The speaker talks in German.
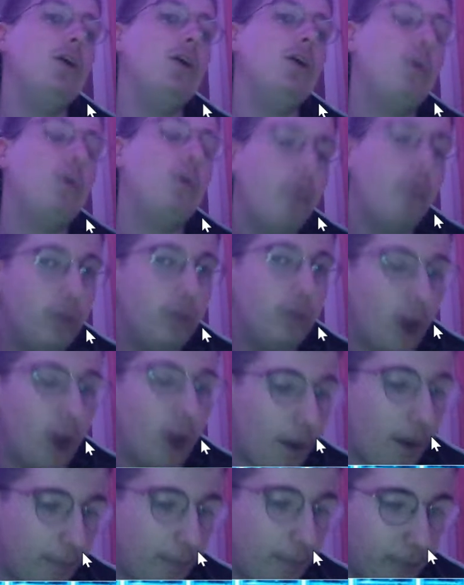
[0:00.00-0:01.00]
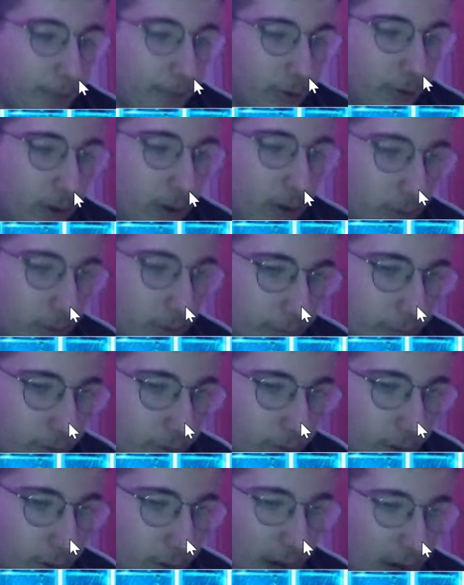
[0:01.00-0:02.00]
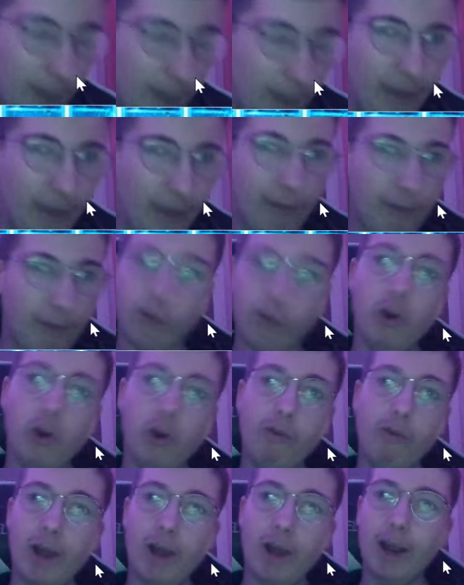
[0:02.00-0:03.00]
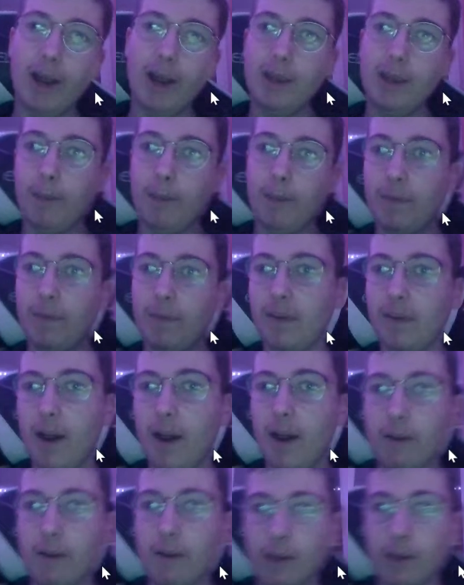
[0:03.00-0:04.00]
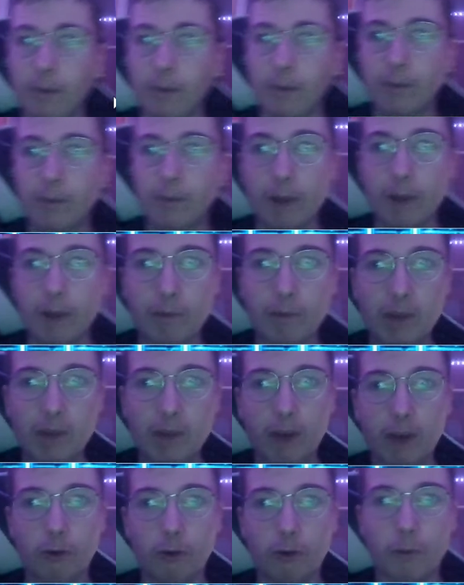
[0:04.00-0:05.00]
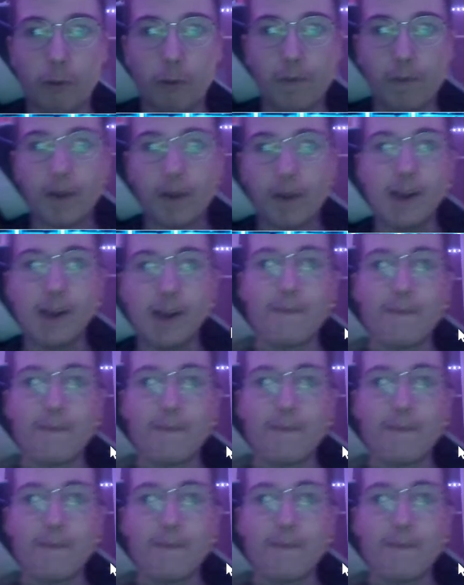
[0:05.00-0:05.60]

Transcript: Und ja, das kann man 20 Euro verlangen. Ich habe bezahlt, ähm, dafür habe ich 8 Euro bezahlt.